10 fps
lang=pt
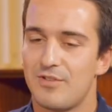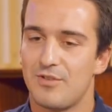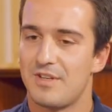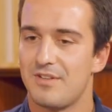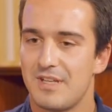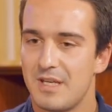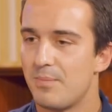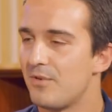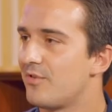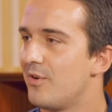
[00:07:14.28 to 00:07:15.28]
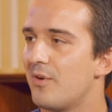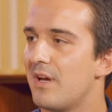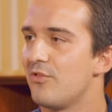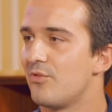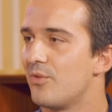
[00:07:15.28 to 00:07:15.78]
as outras equipas são
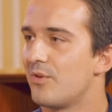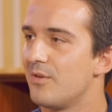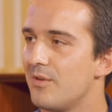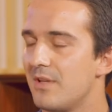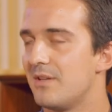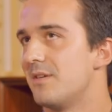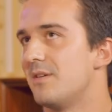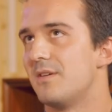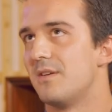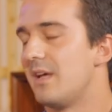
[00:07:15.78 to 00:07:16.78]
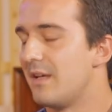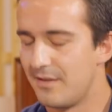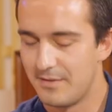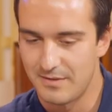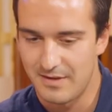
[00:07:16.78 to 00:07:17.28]
ex-Google,
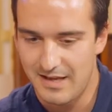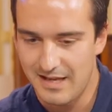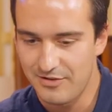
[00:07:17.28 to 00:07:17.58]
uh, ex-Twitter...